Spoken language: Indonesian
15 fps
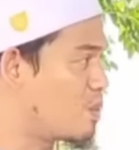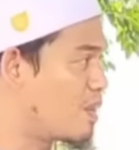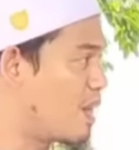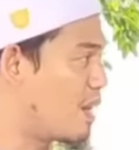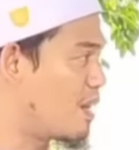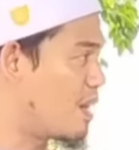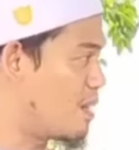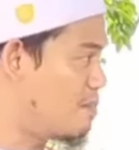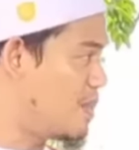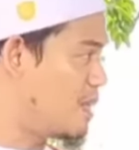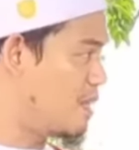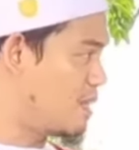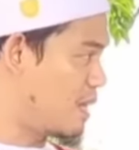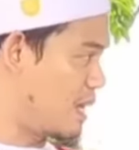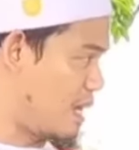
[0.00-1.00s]
zuriat
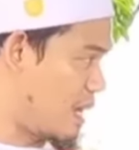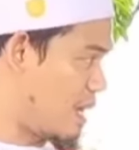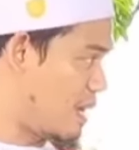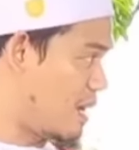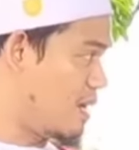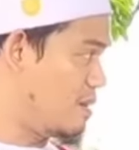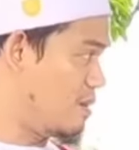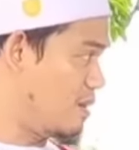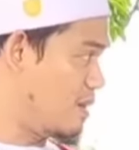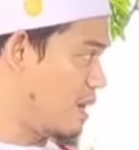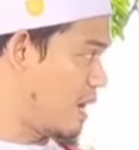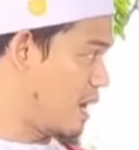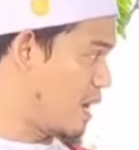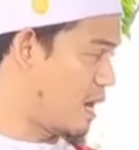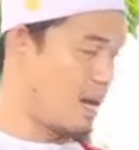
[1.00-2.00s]
Nabi dari kalangan
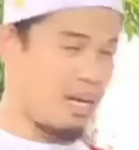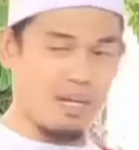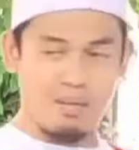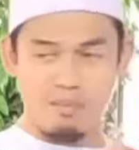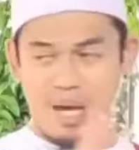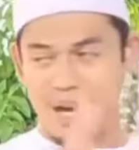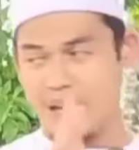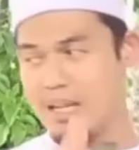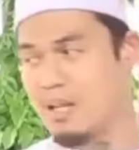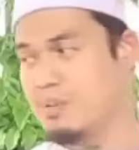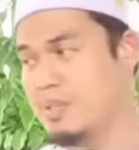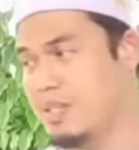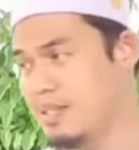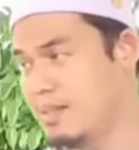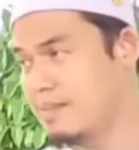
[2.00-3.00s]
al
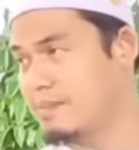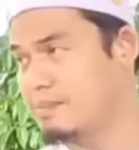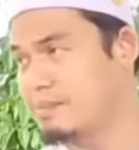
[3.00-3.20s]
balawi